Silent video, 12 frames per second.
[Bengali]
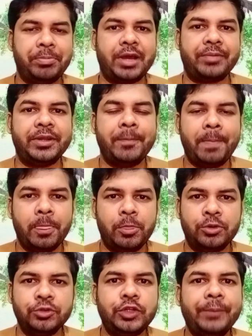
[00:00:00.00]
পারবেন তো
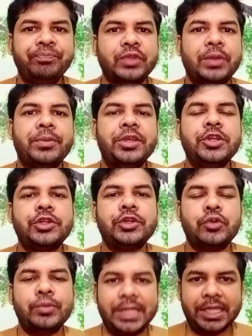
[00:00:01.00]
বন্ধুরা ভিডিওটি
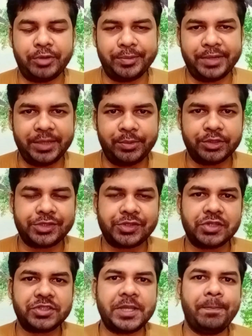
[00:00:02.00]
খুবই ইনফরমেটিভ হতে
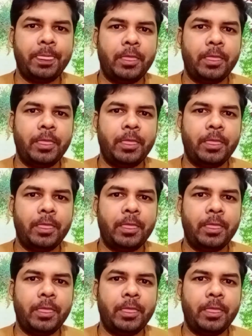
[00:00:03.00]
চলেছে